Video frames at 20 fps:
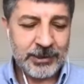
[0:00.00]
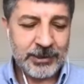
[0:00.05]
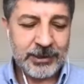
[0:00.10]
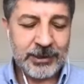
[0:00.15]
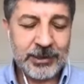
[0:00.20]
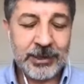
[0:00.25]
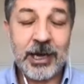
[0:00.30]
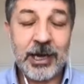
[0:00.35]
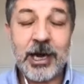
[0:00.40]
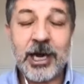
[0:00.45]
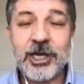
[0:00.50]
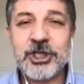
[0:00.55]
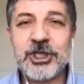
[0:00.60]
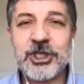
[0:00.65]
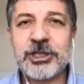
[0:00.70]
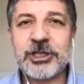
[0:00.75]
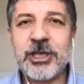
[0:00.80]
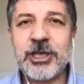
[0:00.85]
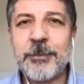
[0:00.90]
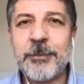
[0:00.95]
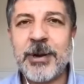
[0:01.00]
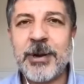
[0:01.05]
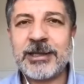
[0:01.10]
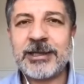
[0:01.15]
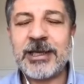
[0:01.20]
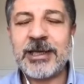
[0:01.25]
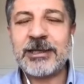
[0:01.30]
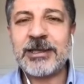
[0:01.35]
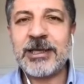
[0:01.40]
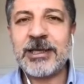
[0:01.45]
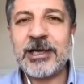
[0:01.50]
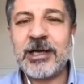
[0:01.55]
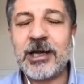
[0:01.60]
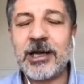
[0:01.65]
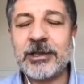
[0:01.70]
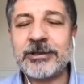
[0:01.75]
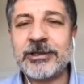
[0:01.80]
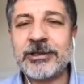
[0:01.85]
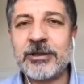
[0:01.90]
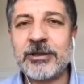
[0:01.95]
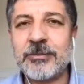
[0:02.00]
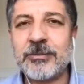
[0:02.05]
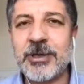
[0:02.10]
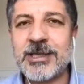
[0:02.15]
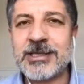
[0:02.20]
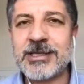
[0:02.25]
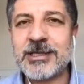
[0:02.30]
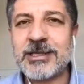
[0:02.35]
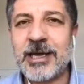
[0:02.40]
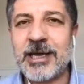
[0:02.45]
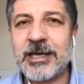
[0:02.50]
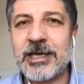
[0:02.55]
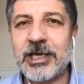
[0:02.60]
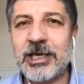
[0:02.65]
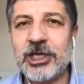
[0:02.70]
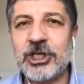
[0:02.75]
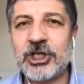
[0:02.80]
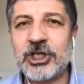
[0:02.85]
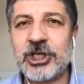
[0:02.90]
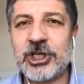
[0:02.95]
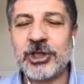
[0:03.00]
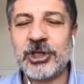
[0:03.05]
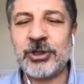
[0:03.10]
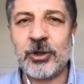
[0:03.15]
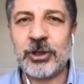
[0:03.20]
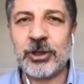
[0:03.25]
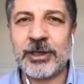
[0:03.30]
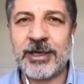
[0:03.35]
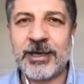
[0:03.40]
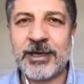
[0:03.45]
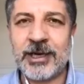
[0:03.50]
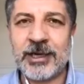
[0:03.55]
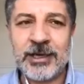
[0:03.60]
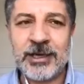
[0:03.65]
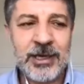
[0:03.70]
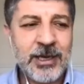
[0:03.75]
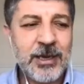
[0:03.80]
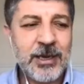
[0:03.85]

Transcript: E, aşıda patentin kaldırılmasına ilişkin olarak